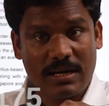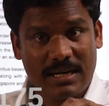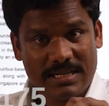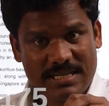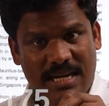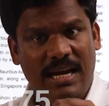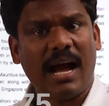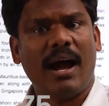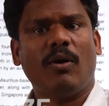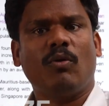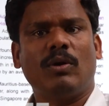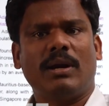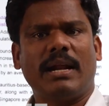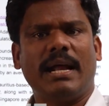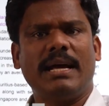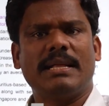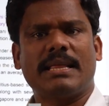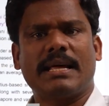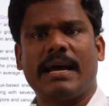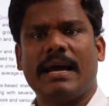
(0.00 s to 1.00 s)
నిజంగా కుట్ర
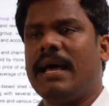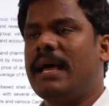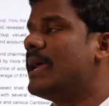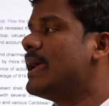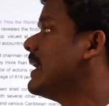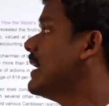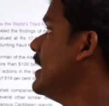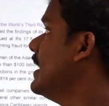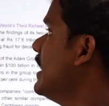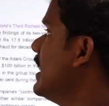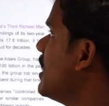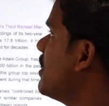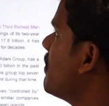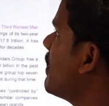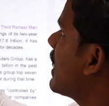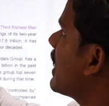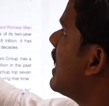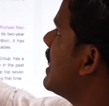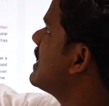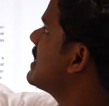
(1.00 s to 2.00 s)
అయితే ఈ
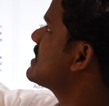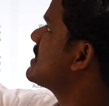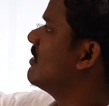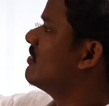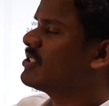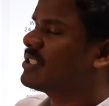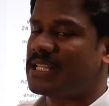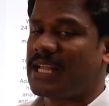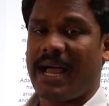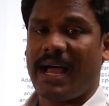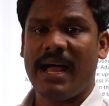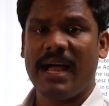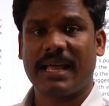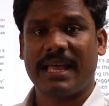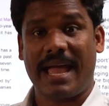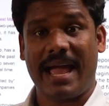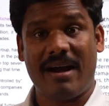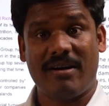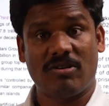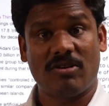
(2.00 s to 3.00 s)
హిండెన్బర్గ్ అనే సంస్థ
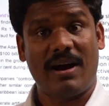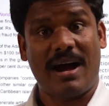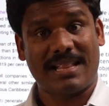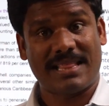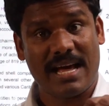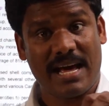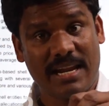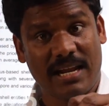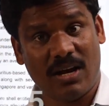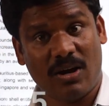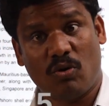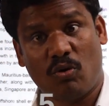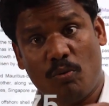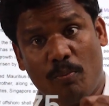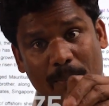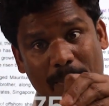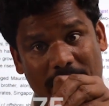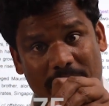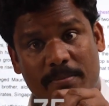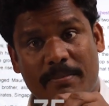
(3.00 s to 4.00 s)
కేవలం అదానీ
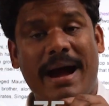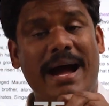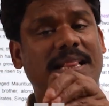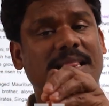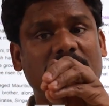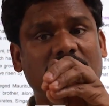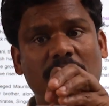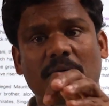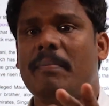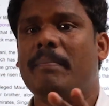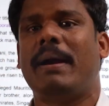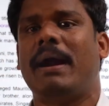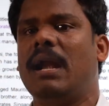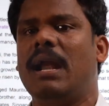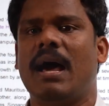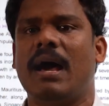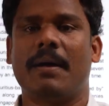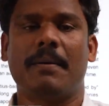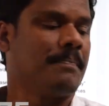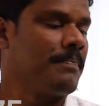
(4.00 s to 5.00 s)
గ్రూప్ మీద మాత్రమే
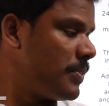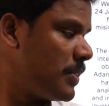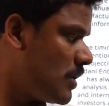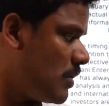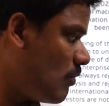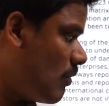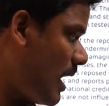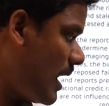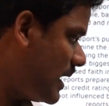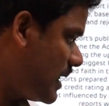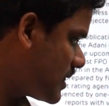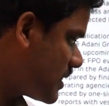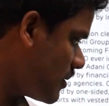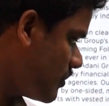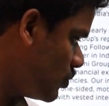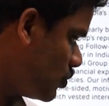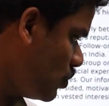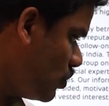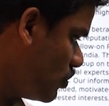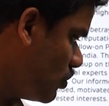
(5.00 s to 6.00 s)
పళ్ళ వాళ్ళు
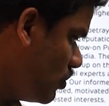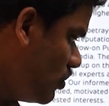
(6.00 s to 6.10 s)
ఇంతకుముందు